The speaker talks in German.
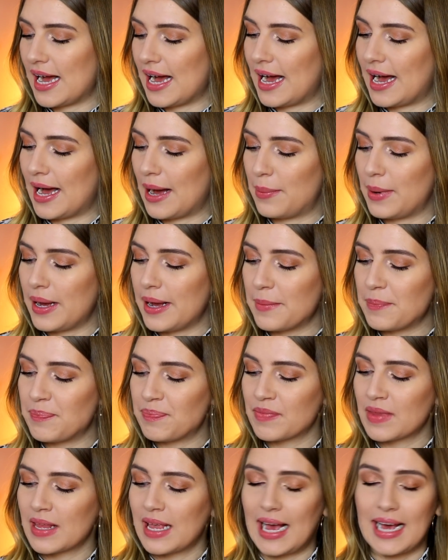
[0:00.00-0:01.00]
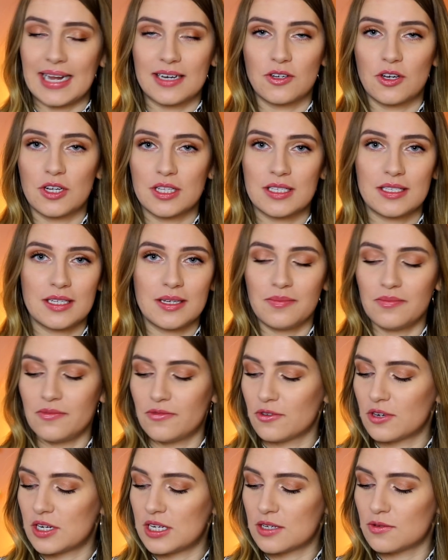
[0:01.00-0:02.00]
Aber hat trotzdem
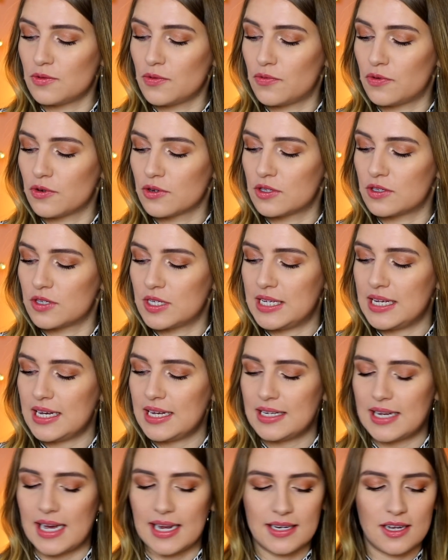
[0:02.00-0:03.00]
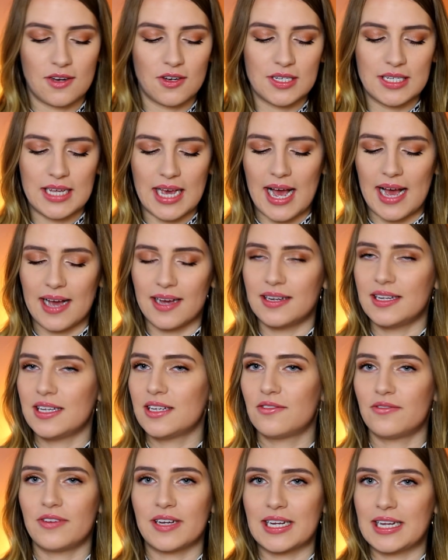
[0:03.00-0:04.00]
wirklich gut funktioniert, hat auch die Haare
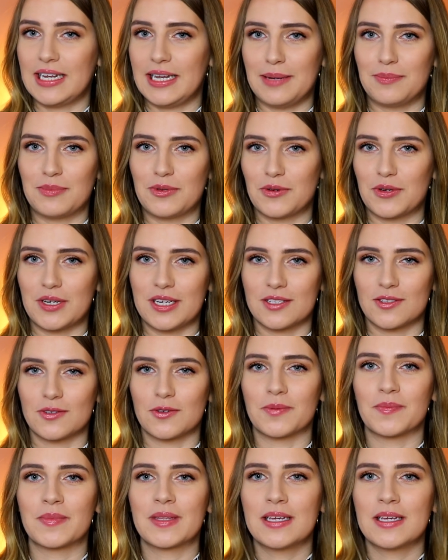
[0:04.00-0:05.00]
nicht verklebt oder so.